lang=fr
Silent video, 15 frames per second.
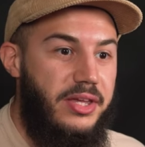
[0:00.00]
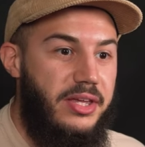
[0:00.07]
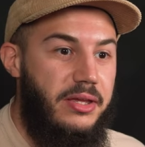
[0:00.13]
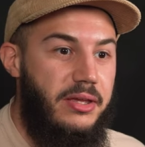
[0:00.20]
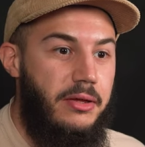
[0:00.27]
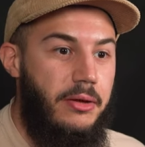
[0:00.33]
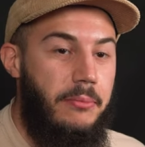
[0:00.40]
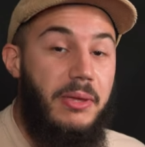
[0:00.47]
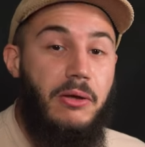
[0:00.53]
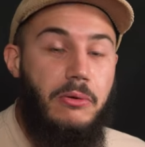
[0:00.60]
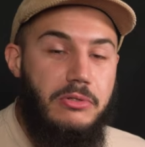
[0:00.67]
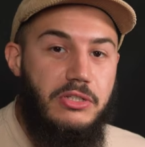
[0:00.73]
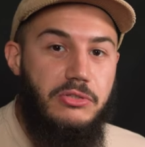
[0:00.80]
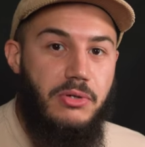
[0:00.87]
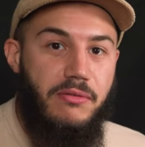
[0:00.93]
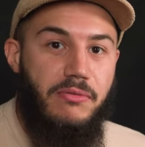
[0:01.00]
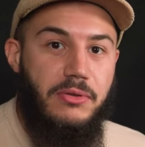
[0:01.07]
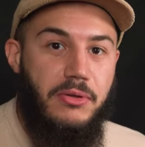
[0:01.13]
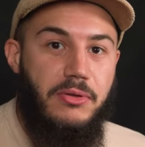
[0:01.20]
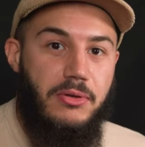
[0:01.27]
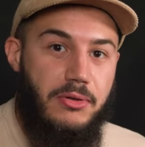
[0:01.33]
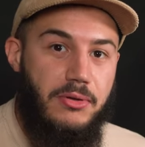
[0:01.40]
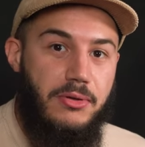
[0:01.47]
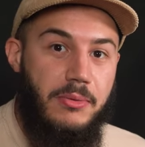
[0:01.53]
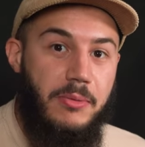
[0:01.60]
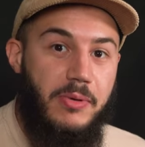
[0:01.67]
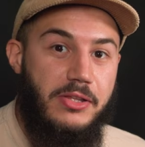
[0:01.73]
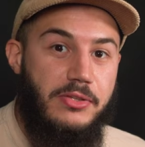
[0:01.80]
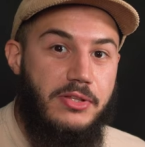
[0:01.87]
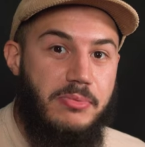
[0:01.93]
Et, euh, mais continue à vendre euh, mes
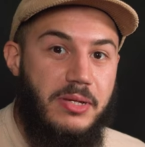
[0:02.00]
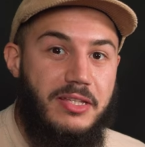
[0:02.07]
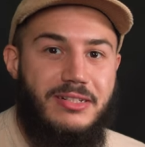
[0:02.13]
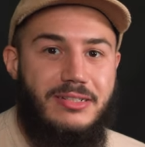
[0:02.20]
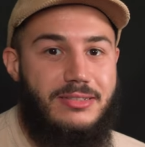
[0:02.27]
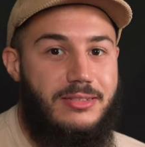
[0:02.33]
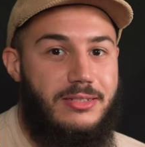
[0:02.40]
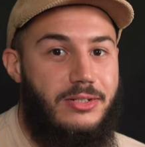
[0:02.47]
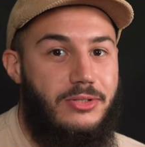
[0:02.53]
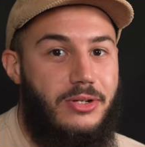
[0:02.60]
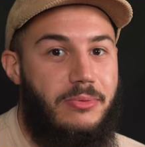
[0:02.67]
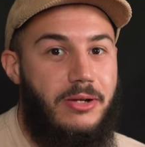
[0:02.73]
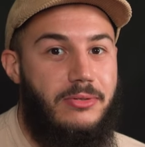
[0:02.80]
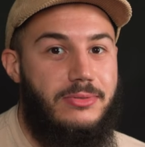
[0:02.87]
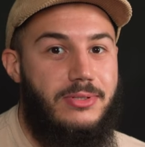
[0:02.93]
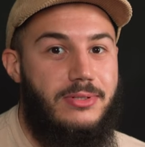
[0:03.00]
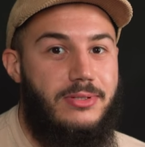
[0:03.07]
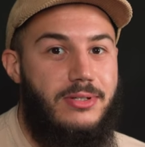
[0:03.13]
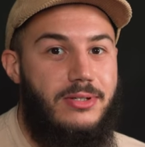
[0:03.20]
places de spectacle, ça, j'adore par contre.